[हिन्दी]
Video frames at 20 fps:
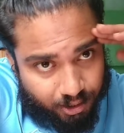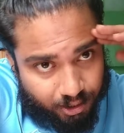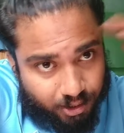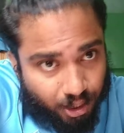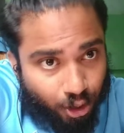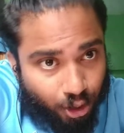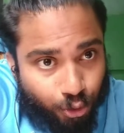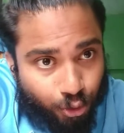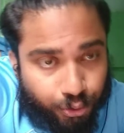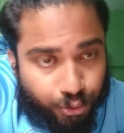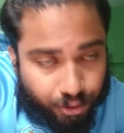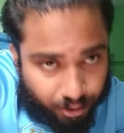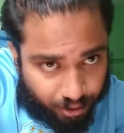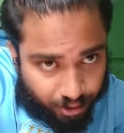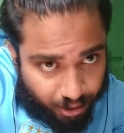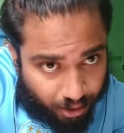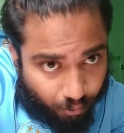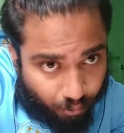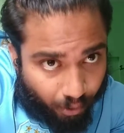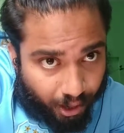सल्यूट
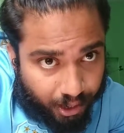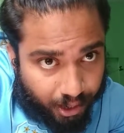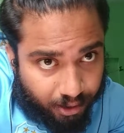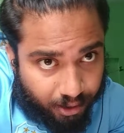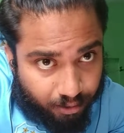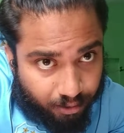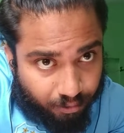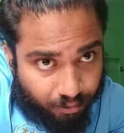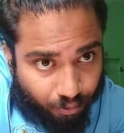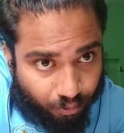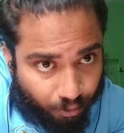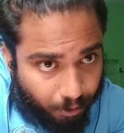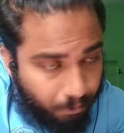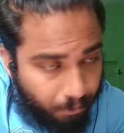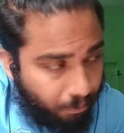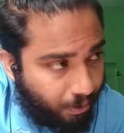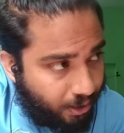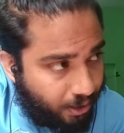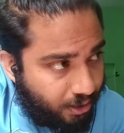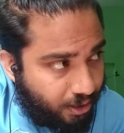डिवाइन फॉर
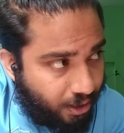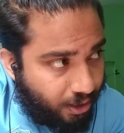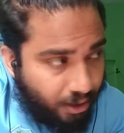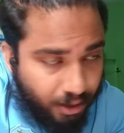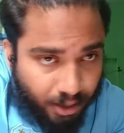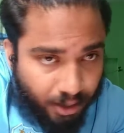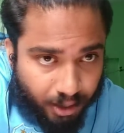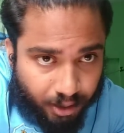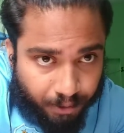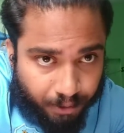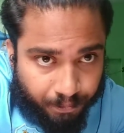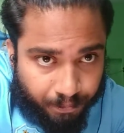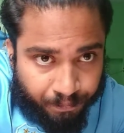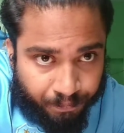प्रेजेंटिंग